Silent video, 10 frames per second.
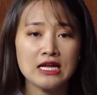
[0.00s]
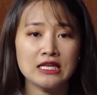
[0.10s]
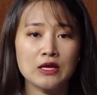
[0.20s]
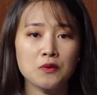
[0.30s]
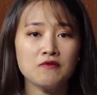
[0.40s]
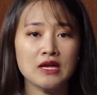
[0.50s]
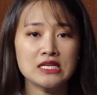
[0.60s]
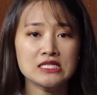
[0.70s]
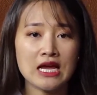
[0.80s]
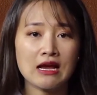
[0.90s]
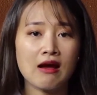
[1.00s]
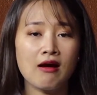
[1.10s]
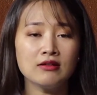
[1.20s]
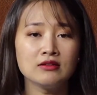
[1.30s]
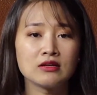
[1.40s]
thì quý vị sẽ có
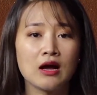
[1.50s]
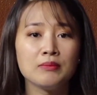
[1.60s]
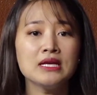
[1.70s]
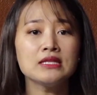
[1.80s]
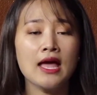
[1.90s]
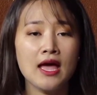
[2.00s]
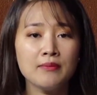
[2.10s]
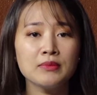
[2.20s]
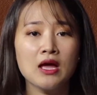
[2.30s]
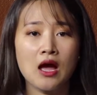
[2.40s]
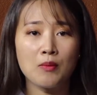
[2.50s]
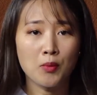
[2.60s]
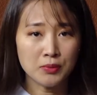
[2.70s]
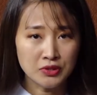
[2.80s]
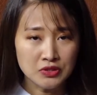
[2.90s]
được biết thêm một
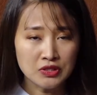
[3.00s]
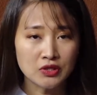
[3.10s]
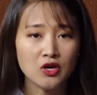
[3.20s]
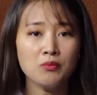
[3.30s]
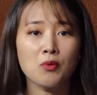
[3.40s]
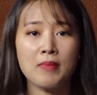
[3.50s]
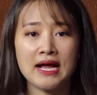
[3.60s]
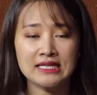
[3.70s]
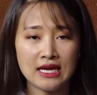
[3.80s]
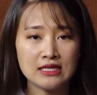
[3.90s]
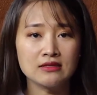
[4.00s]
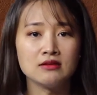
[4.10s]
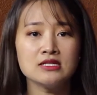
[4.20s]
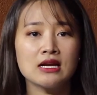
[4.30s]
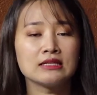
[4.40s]
người nữa, một bàn tay nữa
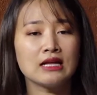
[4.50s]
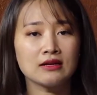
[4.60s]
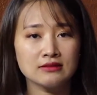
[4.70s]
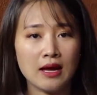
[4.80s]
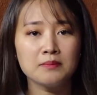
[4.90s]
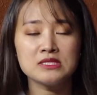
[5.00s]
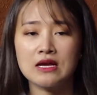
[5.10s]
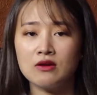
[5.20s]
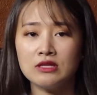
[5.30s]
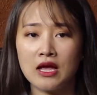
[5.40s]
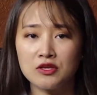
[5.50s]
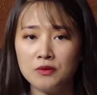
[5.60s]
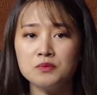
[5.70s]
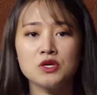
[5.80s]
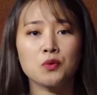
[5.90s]
rất là tận tâm sẽ có thể giúp
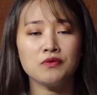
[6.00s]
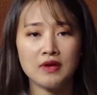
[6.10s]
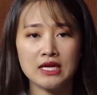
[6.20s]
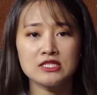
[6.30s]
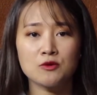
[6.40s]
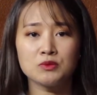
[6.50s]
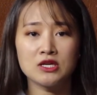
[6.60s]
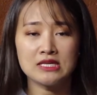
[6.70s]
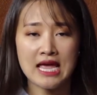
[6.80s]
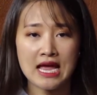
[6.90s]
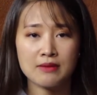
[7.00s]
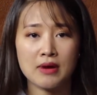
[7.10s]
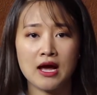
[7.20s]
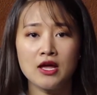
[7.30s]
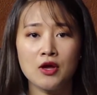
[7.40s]
cho quý vị trong thời gian
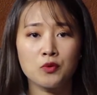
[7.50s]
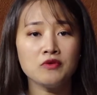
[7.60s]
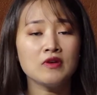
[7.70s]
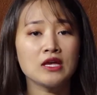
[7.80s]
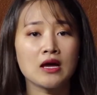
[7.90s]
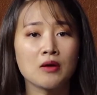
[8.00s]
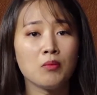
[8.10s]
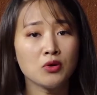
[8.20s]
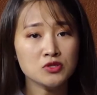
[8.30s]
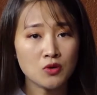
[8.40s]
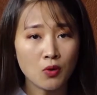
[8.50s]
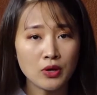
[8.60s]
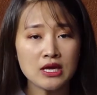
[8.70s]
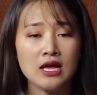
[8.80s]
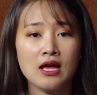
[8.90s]
mà quý vị bối
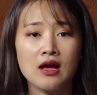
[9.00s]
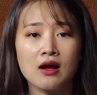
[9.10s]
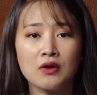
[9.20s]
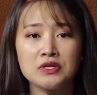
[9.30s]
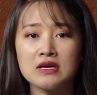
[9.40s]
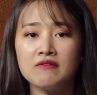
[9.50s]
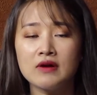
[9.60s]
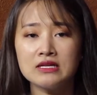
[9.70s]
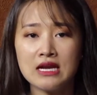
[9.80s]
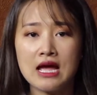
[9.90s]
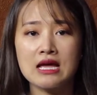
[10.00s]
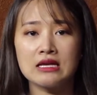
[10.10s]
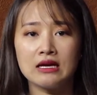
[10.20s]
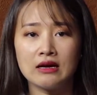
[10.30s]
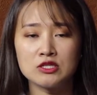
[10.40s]
rối, có những cái vấn
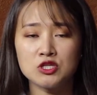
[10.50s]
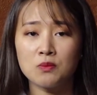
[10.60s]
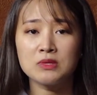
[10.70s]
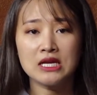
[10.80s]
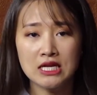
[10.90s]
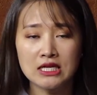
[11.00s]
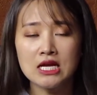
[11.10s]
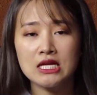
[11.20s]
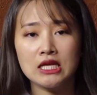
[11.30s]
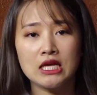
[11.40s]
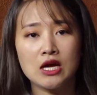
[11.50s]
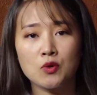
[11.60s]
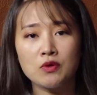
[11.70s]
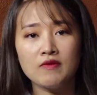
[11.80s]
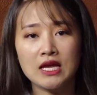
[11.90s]
đề trong gia đình thì
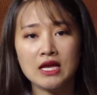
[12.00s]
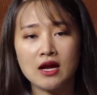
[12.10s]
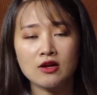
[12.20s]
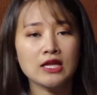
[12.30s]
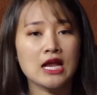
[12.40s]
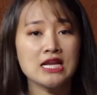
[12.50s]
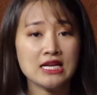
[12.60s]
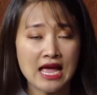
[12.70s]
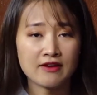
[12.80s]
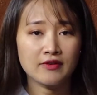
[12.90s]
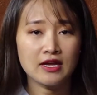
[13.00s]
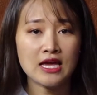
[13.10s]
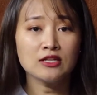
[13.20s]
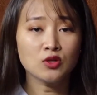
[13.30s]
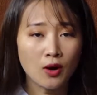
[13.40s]
quý vị có thể liên lạc với
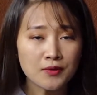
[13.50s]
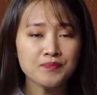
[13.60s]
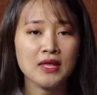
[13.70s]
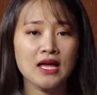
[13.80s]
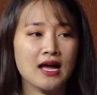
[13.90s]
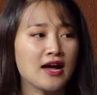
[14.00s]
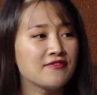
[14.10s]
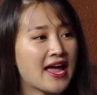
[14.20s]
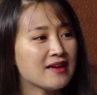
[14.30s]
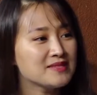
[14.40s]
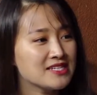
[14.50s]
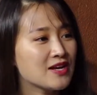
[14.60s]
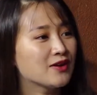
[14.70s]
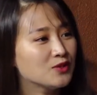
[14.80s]
anh Tuấn. Và em xin chào anh